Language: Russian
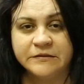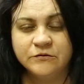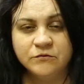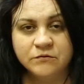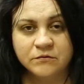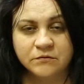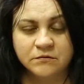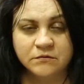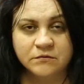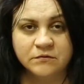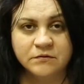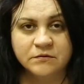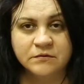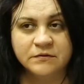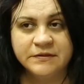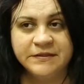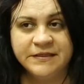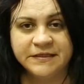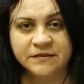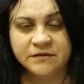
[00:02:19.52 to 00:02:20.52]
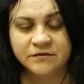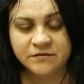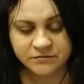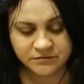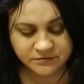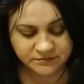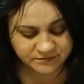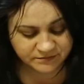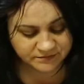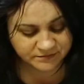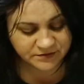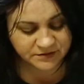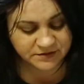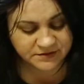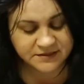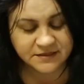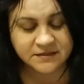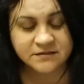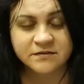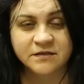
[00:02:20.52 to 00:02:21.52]
ну, нет,
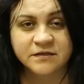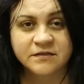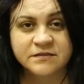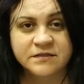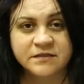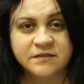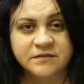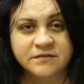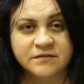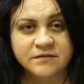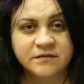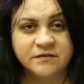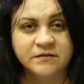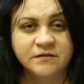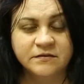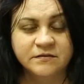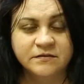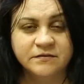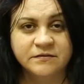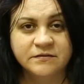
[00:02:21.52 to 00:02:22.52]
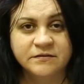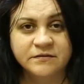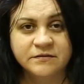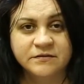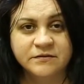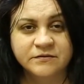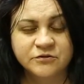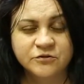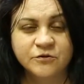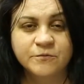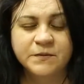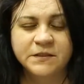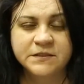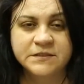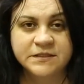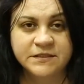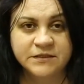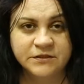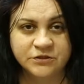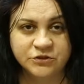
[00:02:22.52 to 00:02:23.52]
нельзя сказать а,
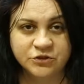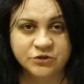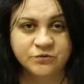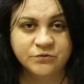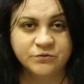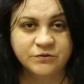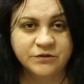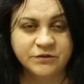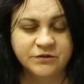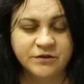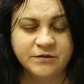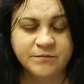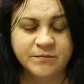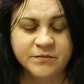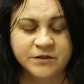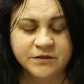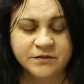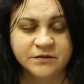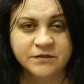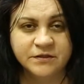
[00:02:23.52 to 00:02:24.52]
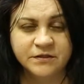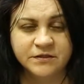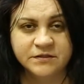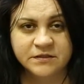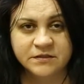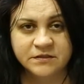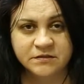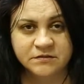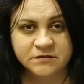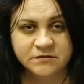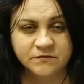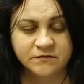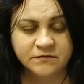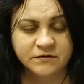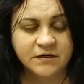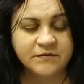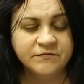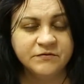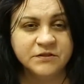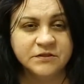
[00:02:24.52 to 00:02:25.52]
стопроцентно, что это именно
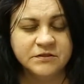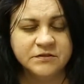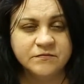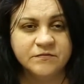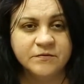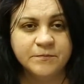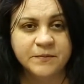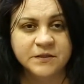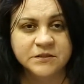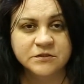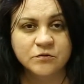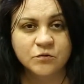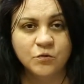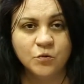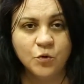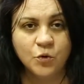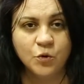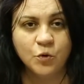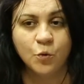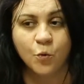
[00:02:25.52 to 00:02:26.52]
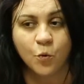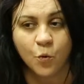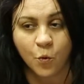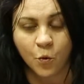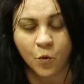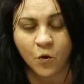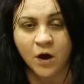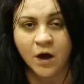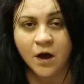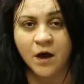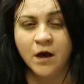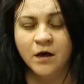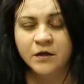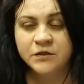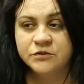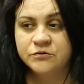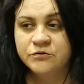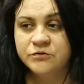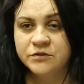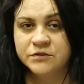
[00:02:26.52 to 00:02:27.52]
доказательство авторства, поскольку
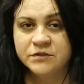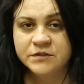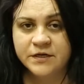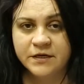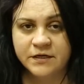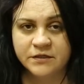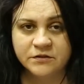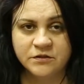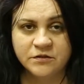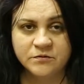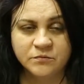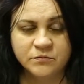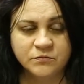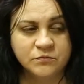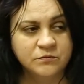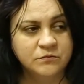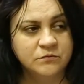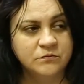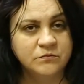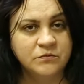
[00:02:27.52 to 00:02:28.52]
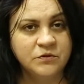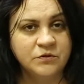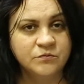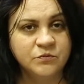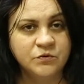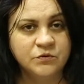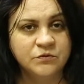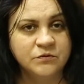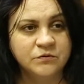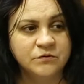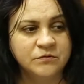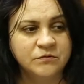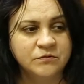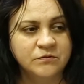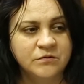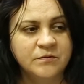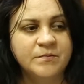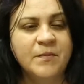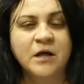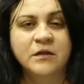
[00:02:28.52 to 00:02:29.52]
история знает
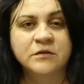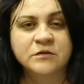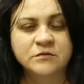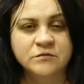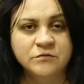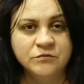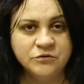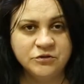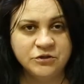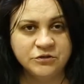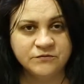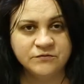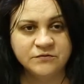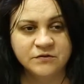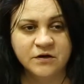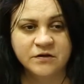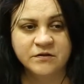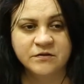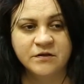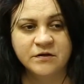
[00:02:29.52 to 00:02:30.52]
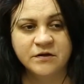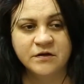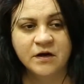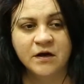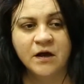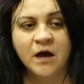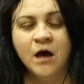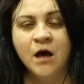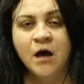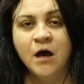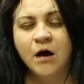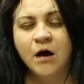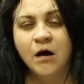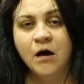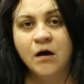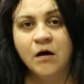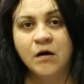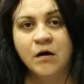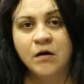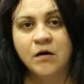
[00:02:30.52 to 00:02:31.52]
немало случаев, когда,
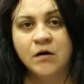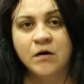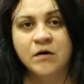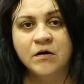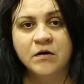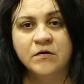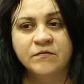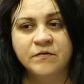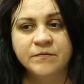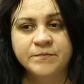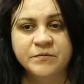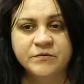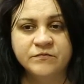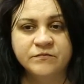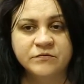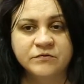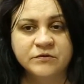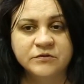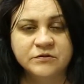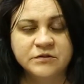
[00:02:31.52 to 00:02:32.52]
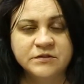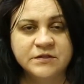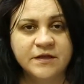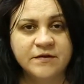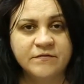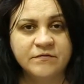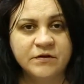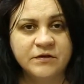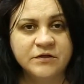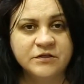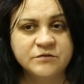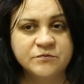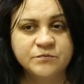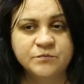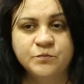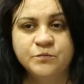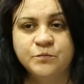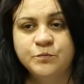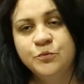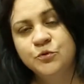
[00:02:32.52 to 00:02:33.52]
во-первых, ставились
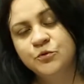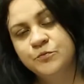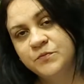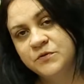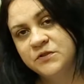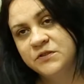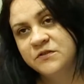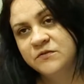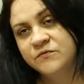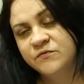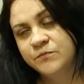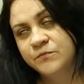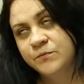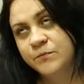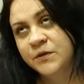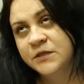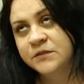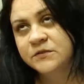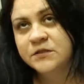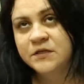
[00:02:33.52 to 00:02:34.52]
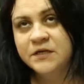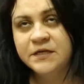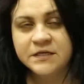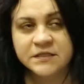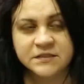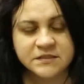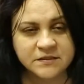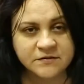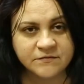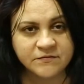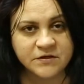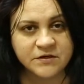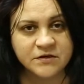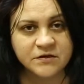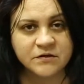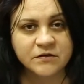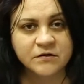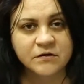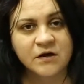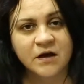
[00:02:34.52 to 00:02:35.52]
подписи
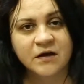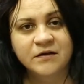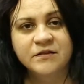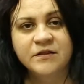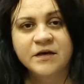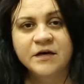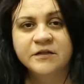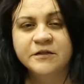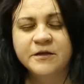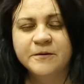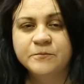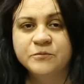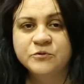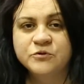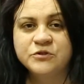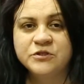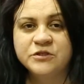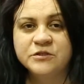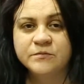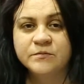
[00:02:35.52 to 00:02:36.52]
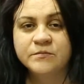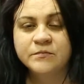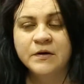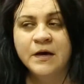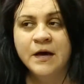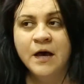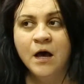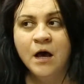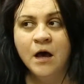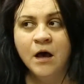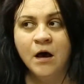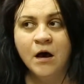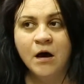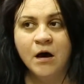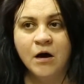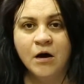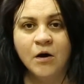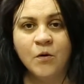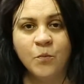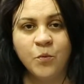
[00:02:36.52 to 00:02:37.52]
впоследствии, когда, допустим,
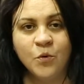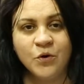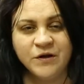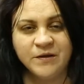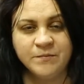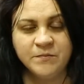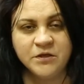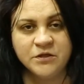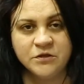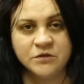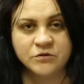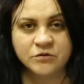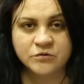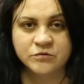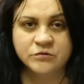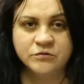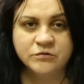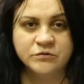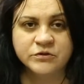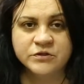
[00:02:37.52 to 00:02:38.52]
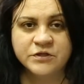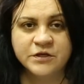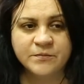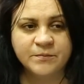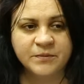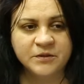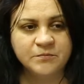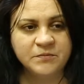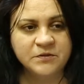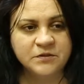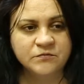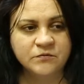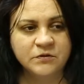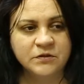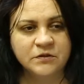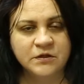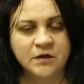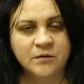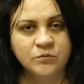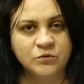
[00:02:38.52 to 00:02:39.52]
более именитые художники
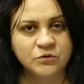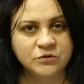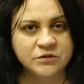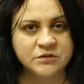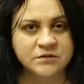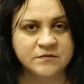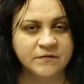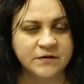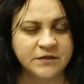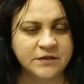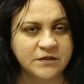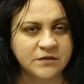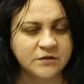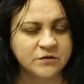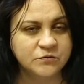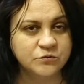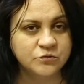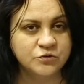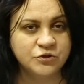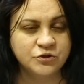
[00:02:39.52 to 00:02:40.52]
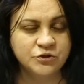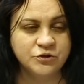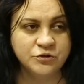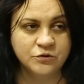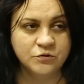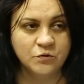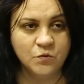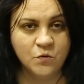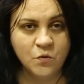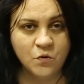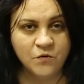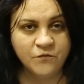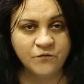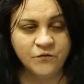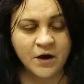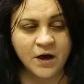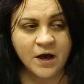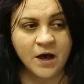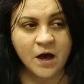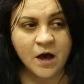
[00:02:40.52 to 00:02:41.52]
подписывали работы своих
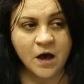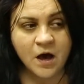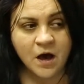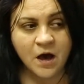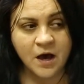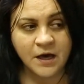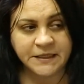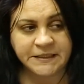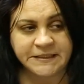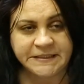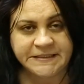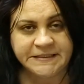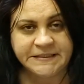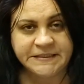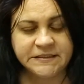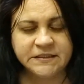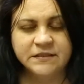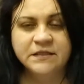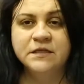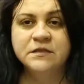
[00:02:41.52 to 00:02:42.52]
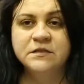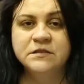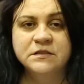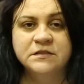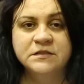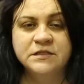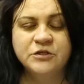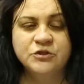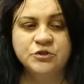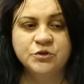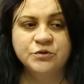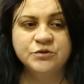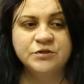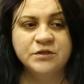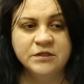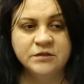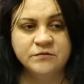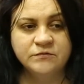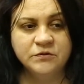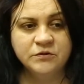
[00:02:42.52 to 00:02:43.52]
учеников, и надо сказать, что
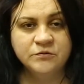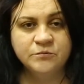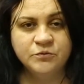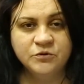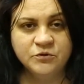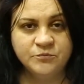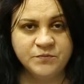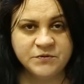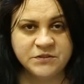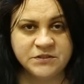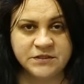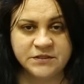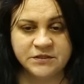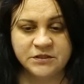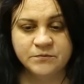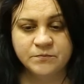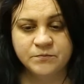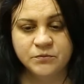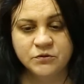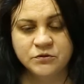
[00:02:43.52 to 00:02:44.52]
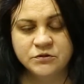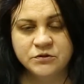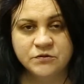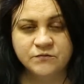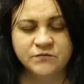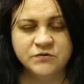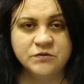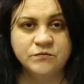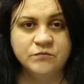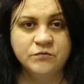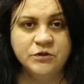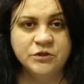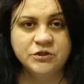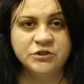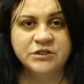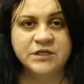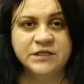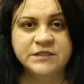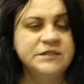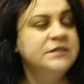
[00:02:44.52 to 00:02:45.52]
исследование подписи это просто всего
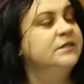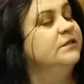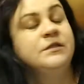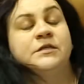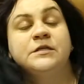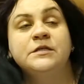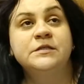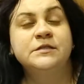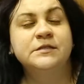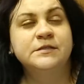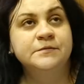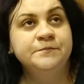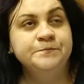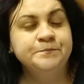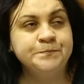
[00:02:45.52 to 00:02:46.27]
лишь один из